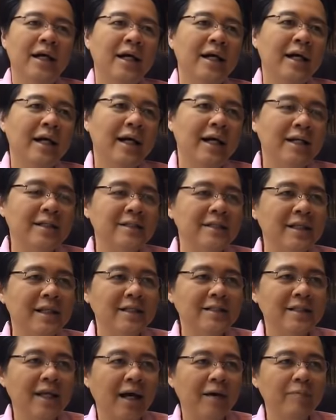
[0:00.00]
kaya
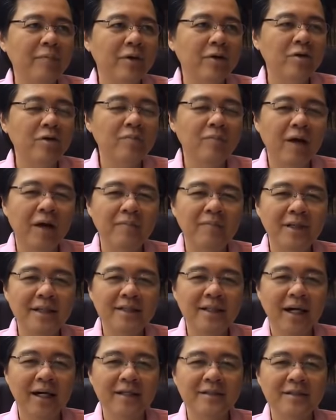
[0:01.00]
sinasabi ko yung mga may
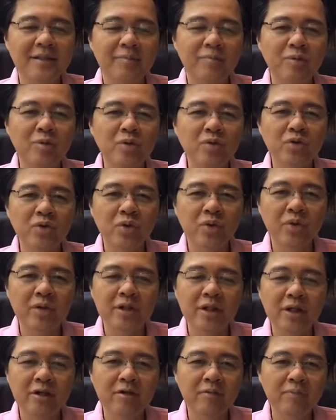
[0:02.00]
sakit sa puso,
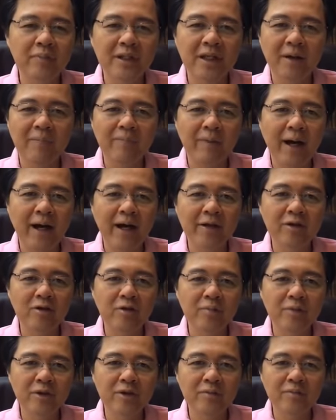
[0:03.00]
hindi ko pinapayo
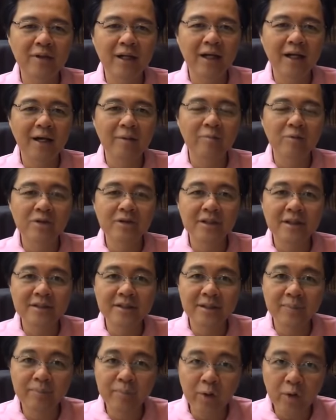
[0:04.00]
uminom ng gamot sa
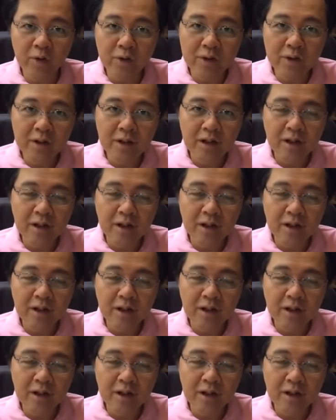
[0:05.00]
sipon,